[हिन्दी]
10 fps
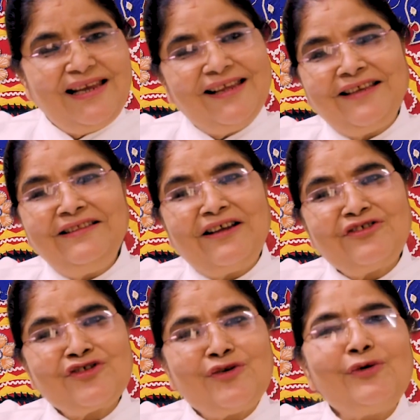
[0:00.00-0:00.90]
लेकिन
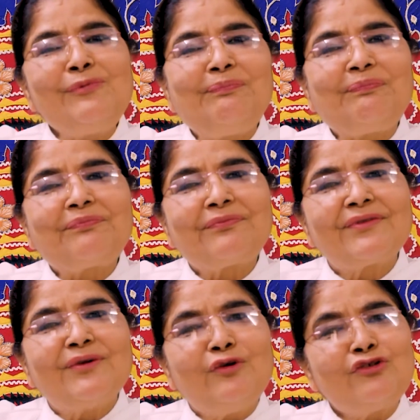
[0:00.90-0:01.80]
दर्शकों
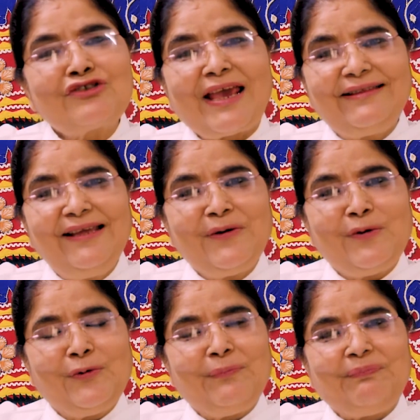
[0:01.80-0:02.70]
उस कैदी को
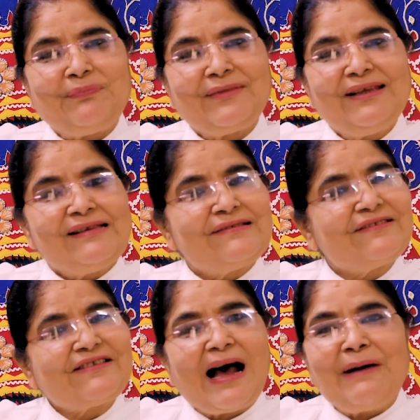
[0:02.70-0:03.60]

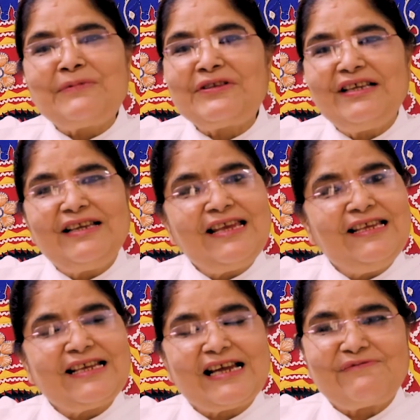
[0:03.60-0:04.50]
सांप से नहीं
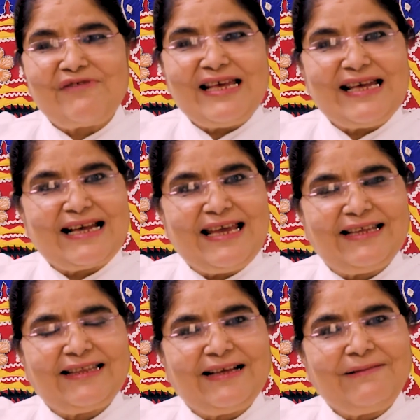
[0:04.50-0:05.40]
कटवाया गया
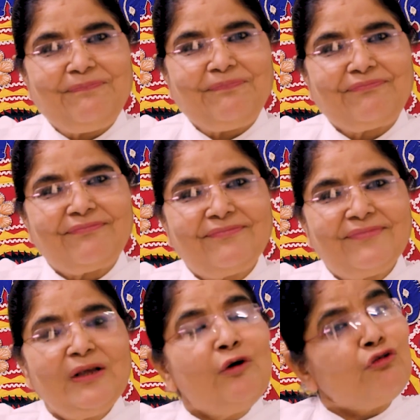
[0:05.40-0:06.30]
था
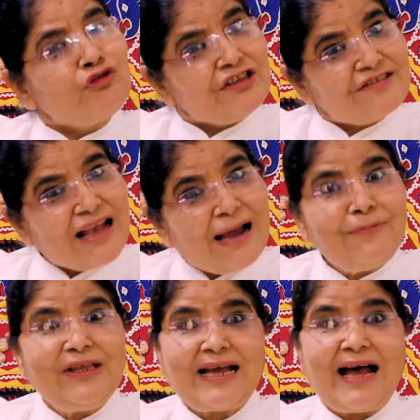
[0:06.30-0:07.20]
उसे सांप
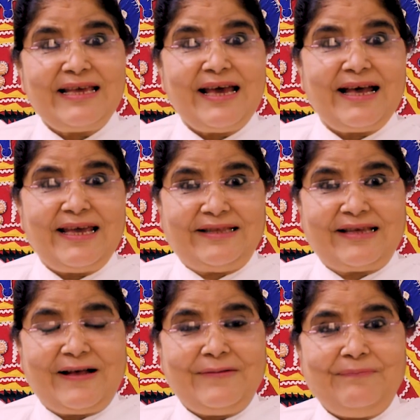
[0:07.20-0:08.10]
दिखाया गया
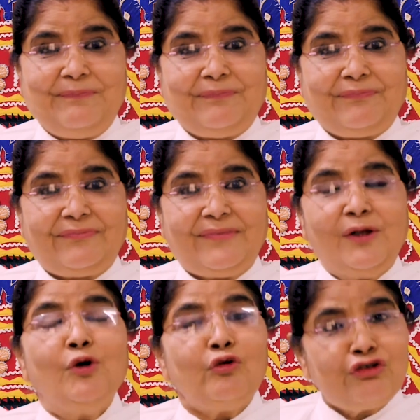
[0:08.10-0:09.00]
था
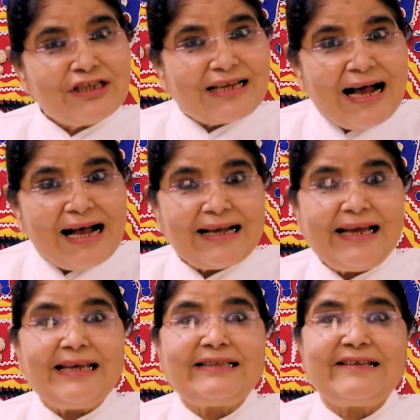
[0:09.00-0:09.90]
उसे कहा
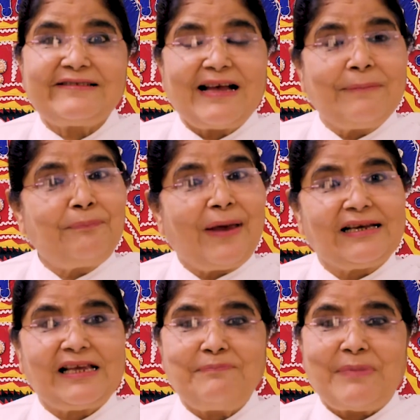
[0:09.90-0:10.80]
गया था सांप पैर
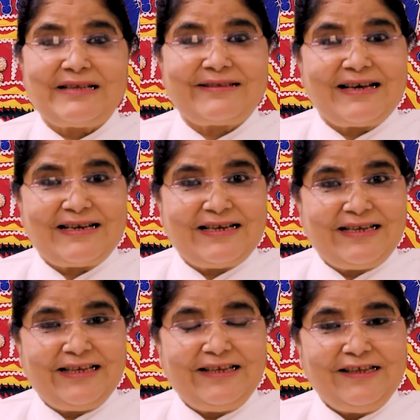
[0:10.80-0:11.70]
के पास आ रहा
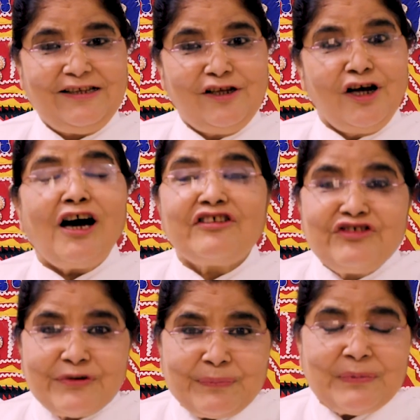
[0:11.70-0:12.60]
है और
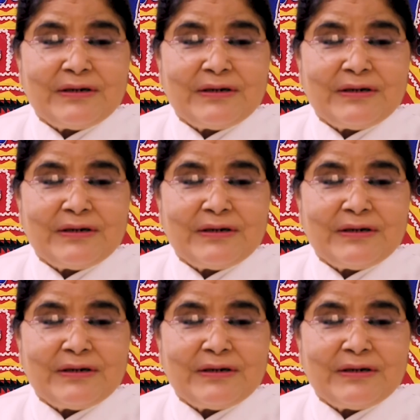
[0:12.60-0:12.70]
जब